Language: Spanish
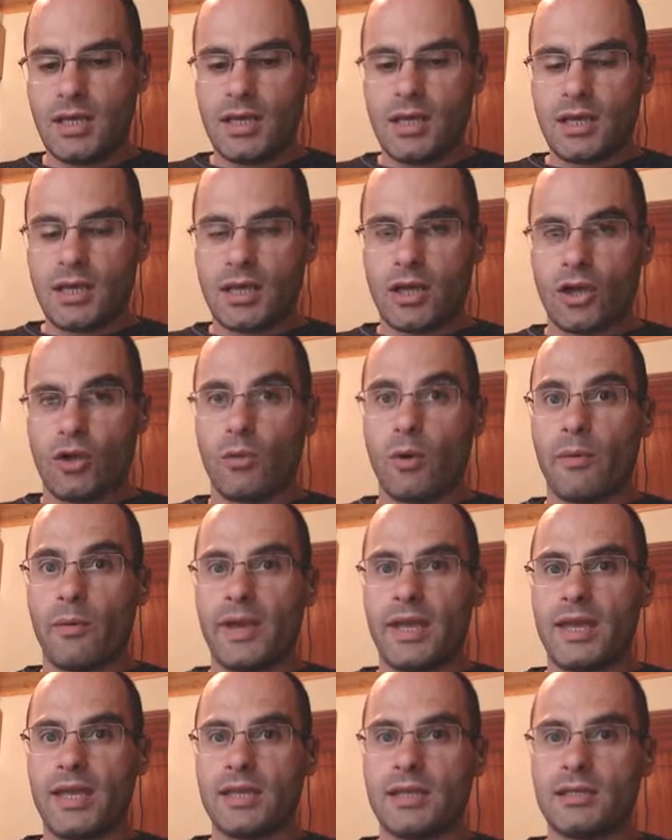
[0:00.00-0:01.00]
que como
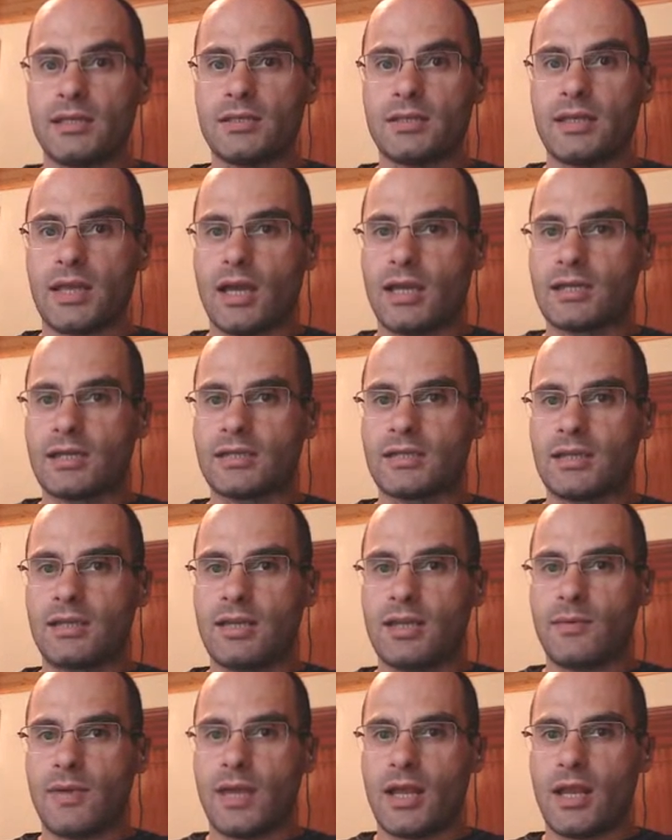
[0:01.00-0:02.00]
veis ya es
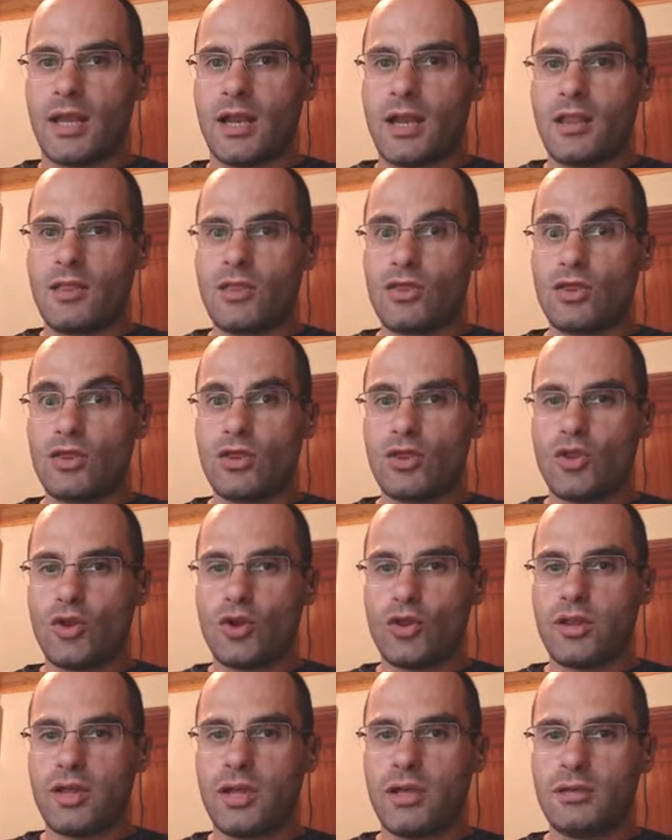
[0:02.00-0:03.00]
nivel
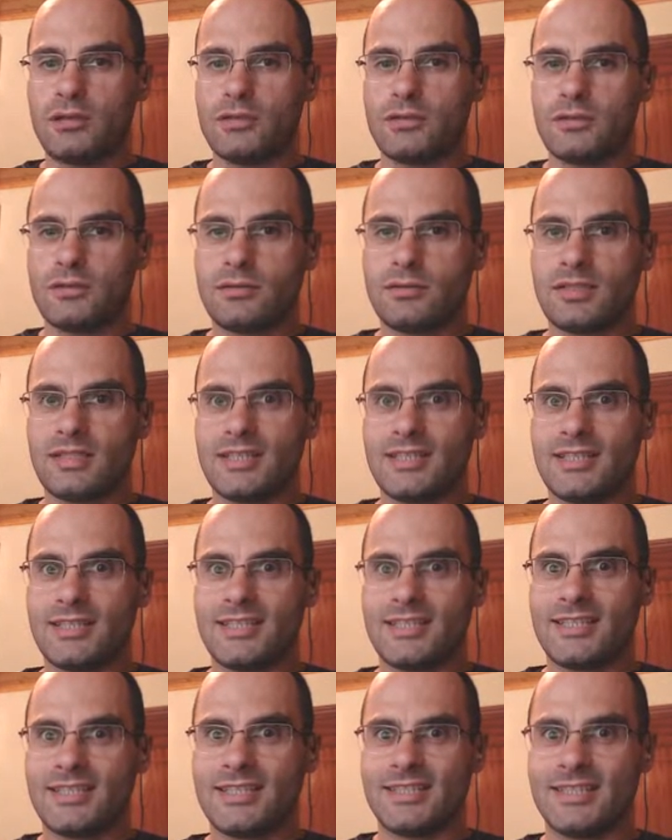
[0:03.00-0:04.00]
12.
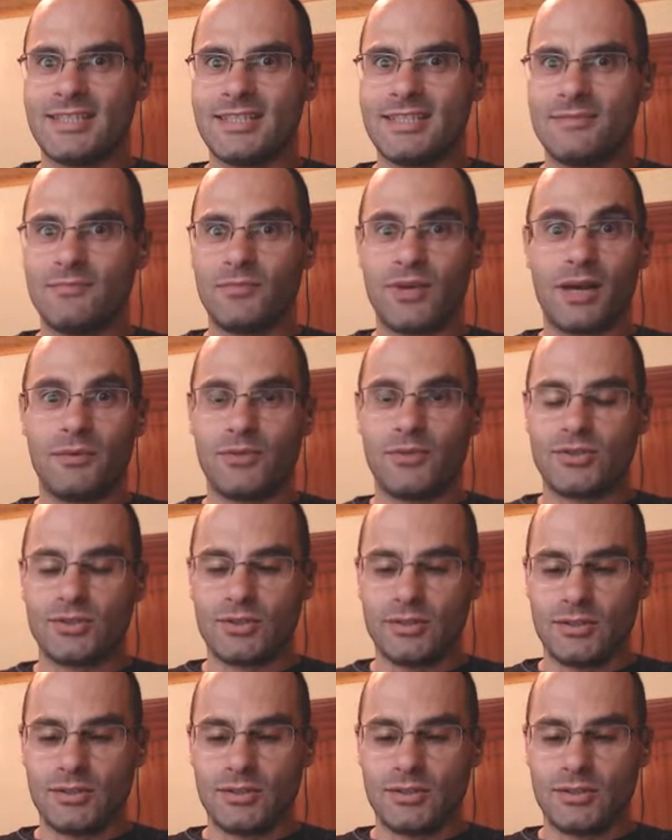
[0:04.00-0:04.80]
Eh, mola mucho.